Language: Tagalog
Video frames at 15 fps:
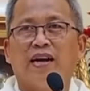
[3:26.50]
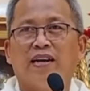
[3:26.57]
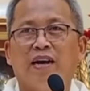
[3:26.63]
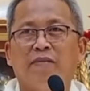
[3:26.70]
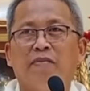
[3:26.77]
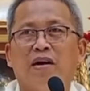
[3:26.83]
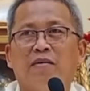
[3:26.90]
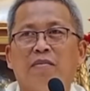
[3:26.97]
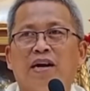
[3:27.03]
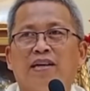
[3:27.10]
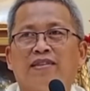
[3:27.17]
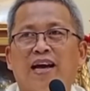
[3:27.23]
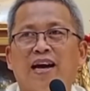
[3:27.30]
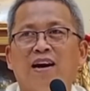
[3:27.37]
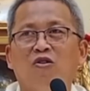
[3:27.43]
kana bang
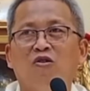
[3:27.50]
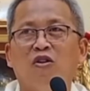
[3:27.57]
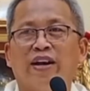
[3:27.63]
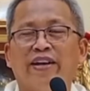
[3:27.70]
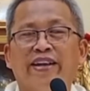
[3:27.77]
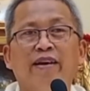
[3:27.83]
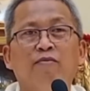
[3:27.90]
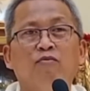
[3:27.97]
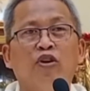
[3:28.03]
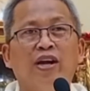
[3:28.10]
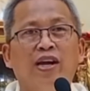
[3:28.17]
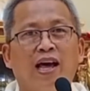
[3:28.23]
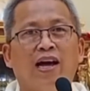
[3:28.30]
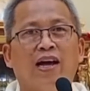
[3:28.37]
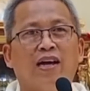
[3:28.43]
mga tao nga di mo
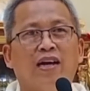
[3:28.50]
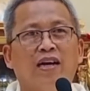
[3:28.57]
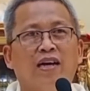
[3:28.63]
ila